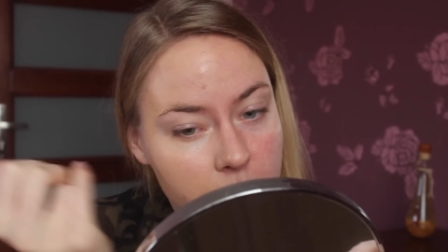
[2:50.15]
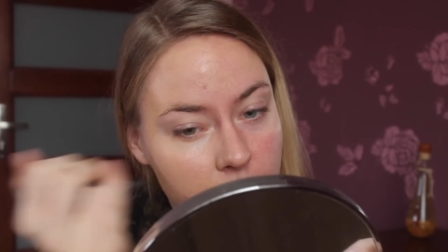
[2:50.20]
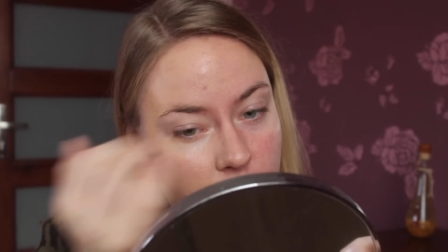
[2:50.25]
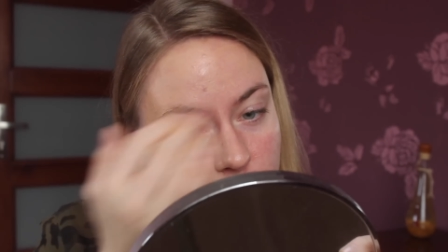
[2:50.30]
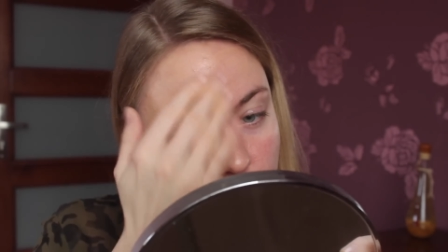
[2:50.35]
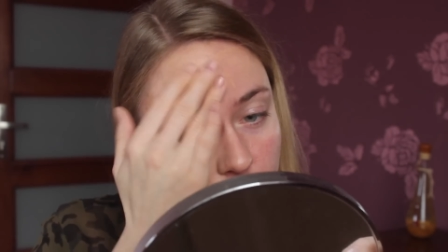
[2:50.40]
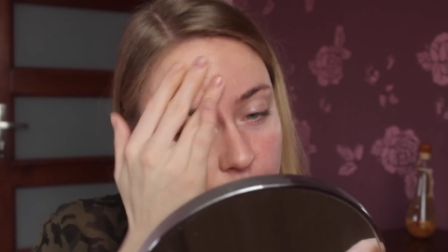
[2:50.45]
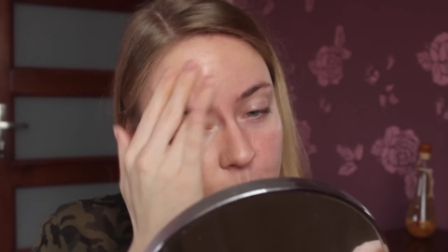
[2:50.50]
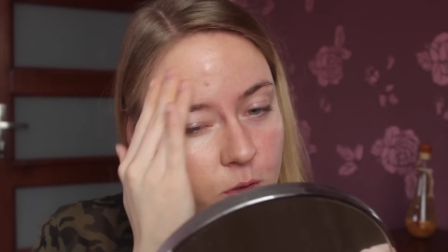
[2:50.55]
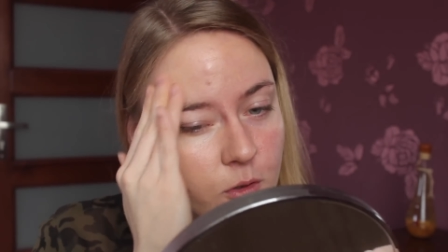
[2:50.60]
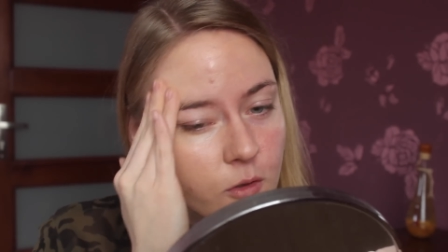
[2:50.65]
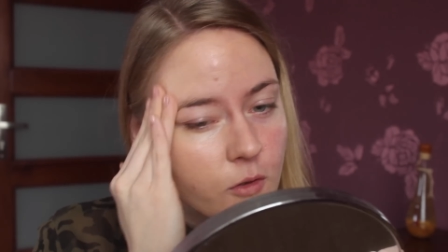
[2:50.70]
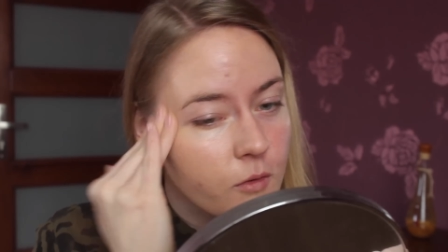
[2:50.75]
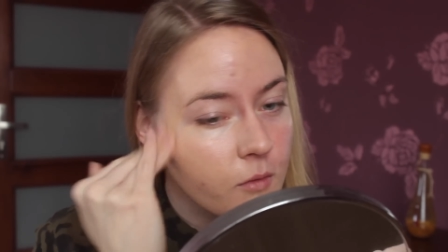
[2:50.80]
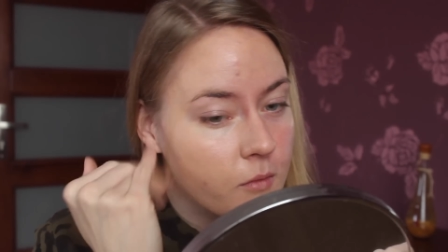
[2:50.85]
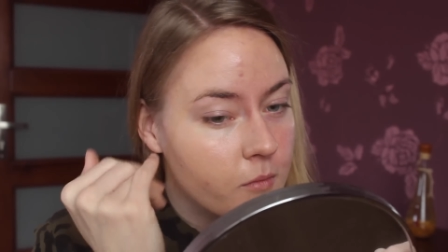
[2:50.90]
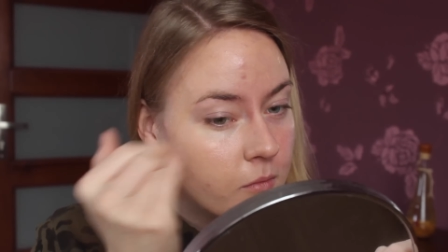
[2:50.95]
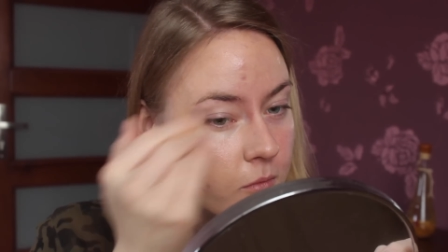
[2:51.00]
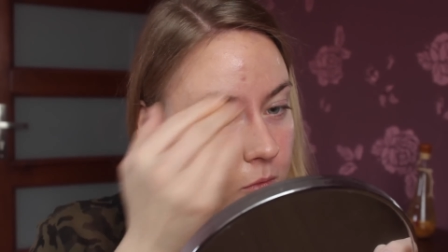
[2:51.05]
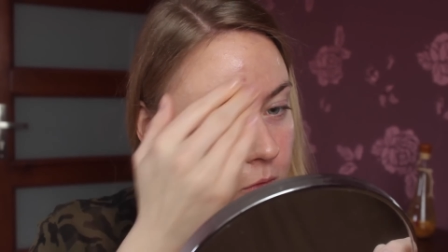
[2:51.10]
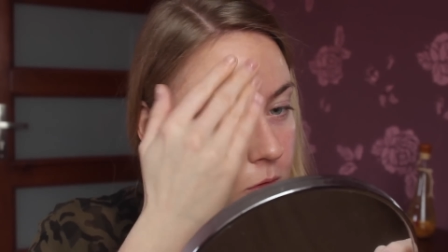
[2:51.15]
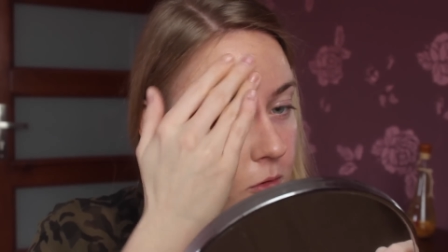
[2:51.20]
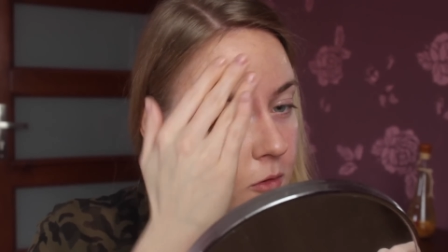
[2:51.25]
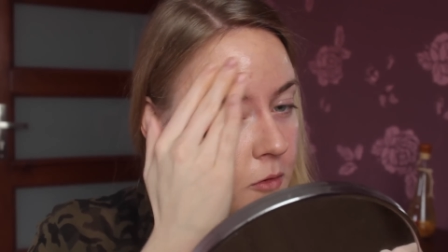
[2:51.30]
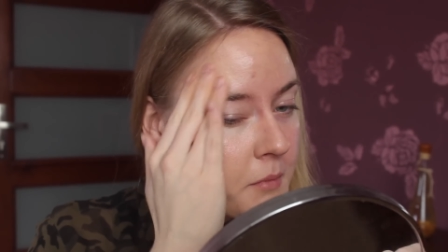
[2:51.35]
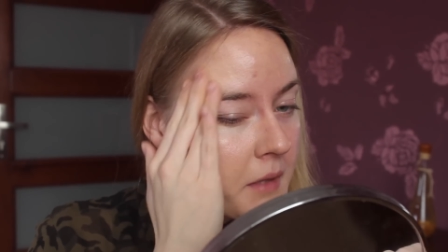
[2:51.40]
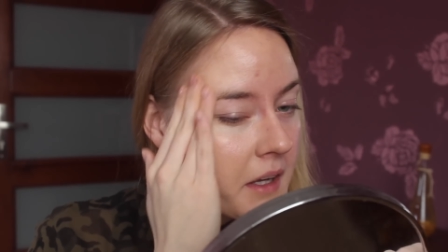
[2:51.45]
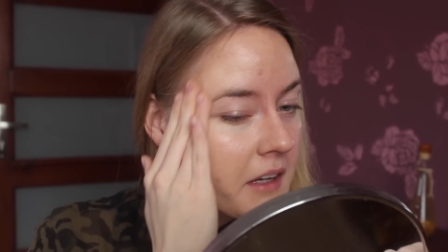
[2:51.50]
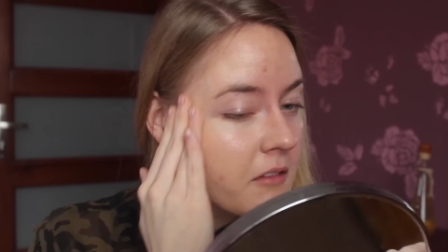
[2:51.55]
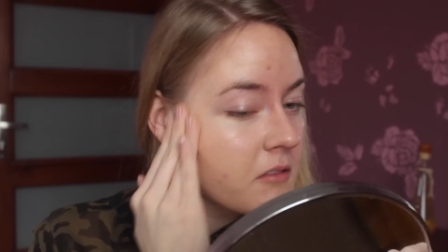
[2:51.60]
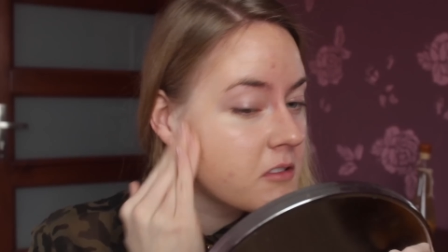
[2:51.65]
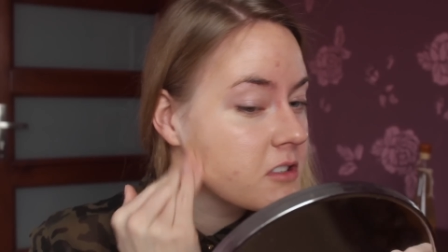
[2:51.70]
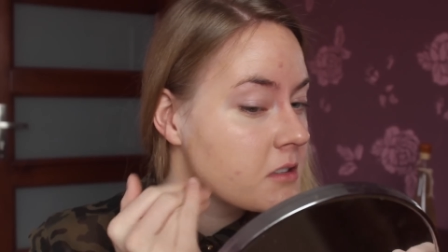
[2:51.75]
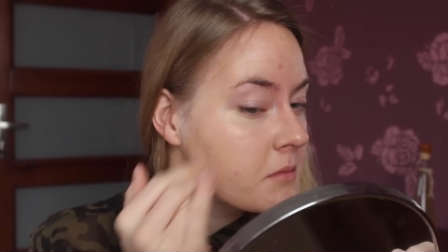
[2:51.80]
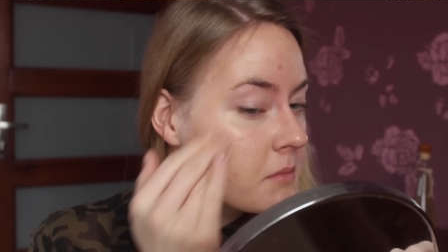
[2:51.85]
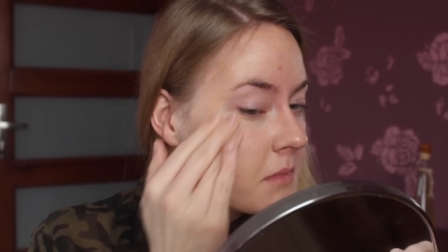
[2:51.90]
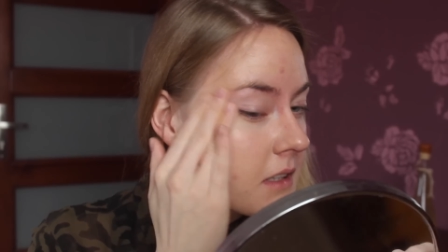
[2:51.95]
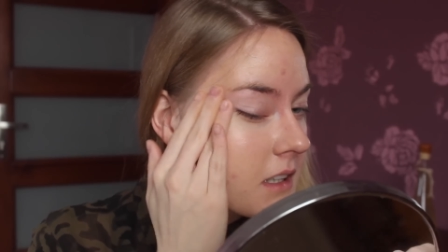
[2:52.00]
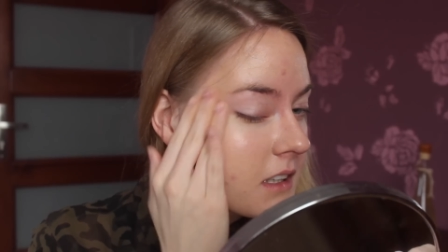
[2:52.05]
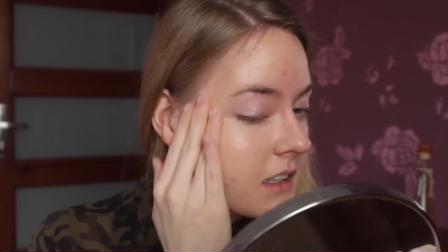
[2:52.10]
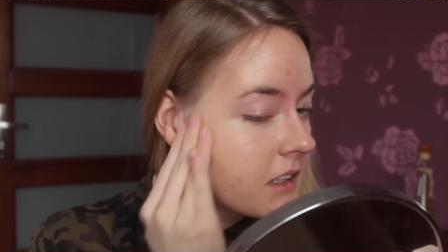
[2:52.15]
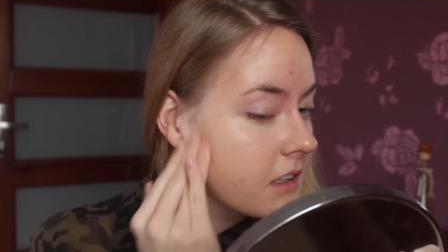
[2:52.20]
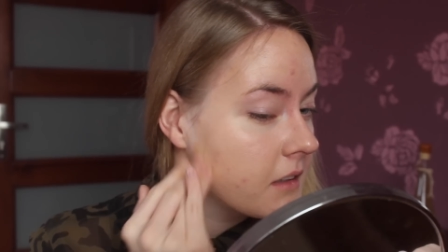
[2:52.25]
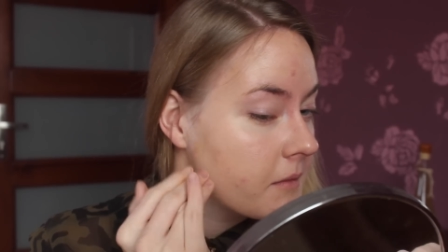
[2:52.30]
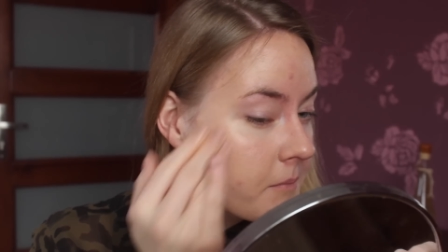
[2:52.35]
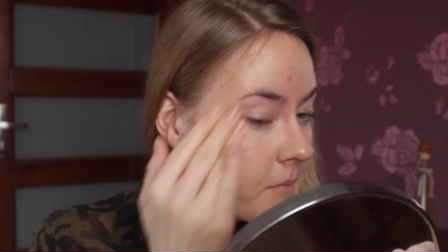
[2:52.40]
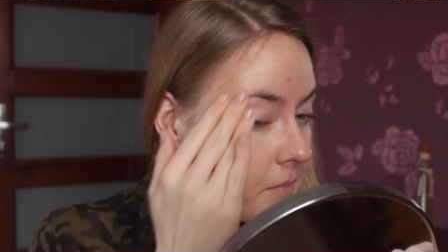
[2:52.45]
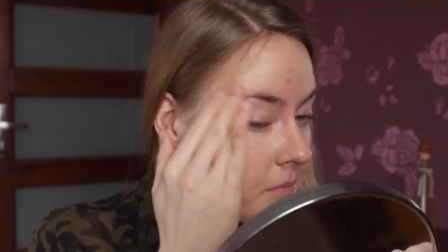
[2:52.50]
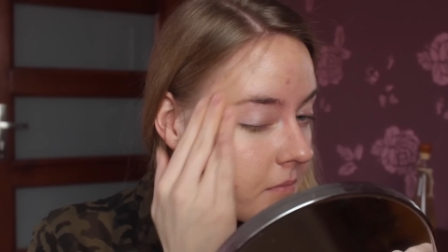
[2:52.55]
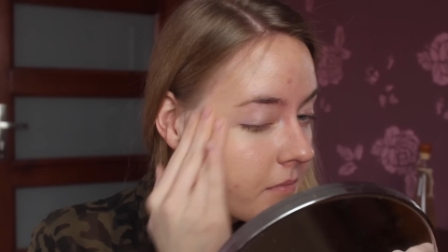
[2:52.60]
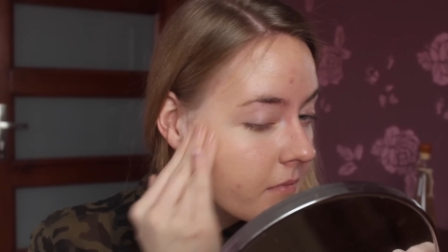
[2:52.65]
podobno umieją sobie taki